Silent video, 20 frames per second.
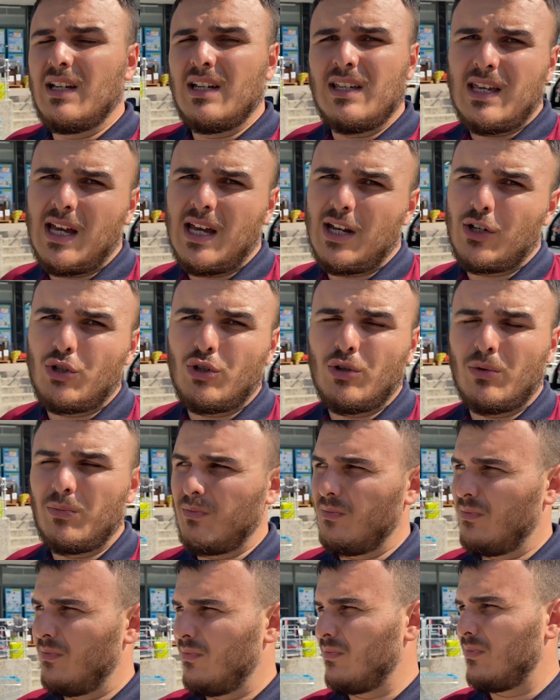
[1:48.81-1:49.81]
Я еще,
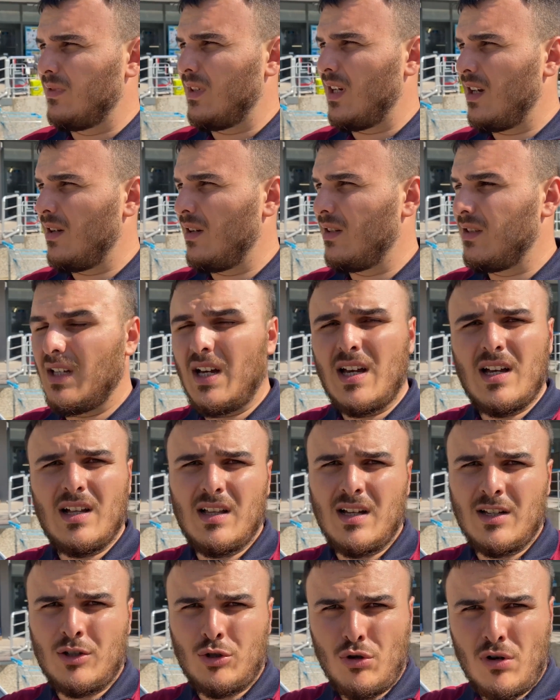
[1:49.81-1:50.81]
дай, дай
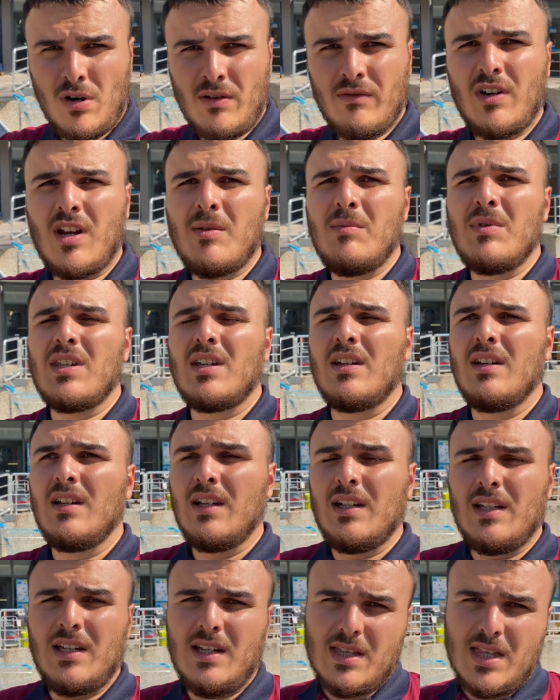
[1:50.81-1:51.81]
в скором времени
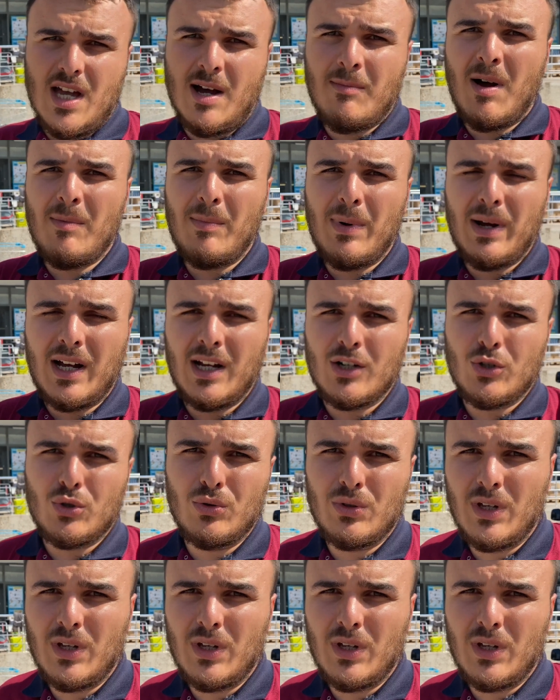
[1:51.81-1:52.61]
и дома покажу.